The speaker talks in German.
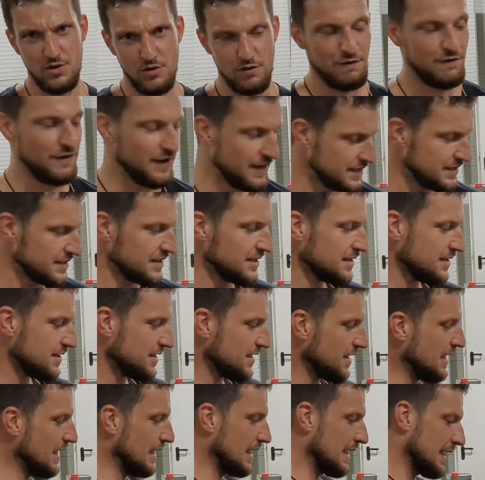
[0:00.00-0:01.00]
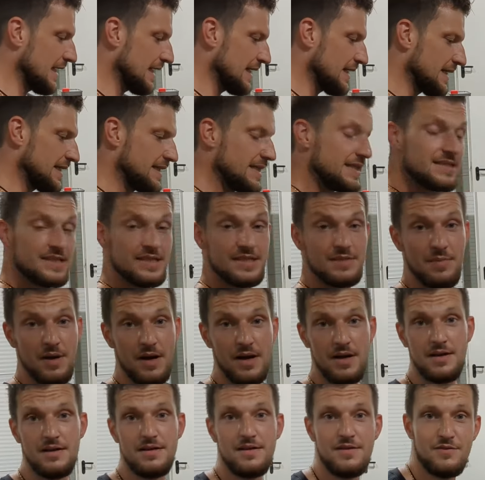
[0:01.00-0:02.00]
auch Fixit. Dieses
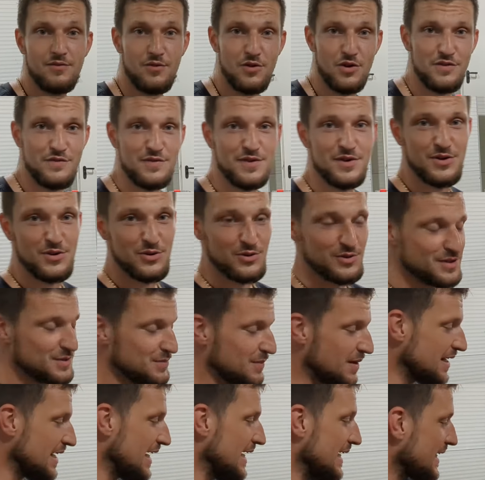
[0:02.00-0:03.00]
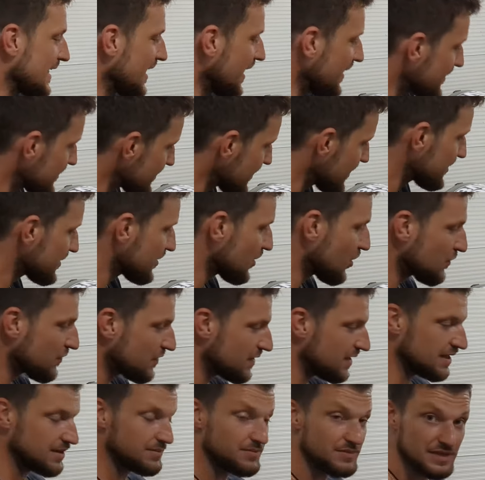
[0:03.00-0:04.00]
Mal wollen wir uns mal ein Kennzeichen
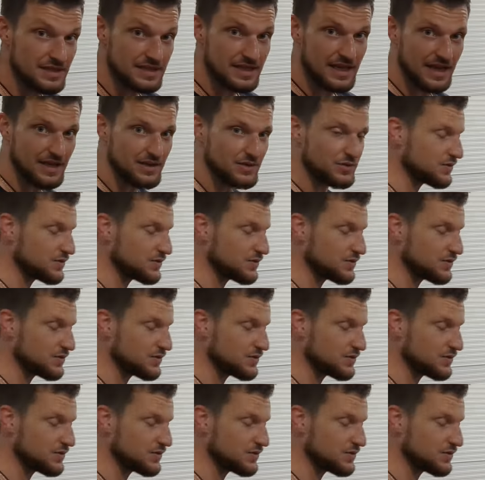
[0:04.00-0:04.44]
aufkleben. Ihr kennt